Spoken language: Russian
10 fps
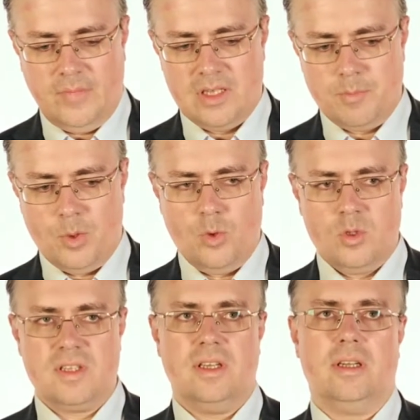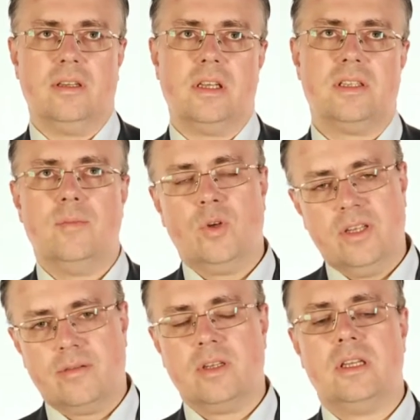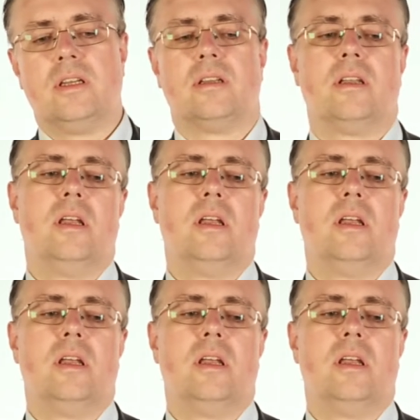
спроса, стимулирования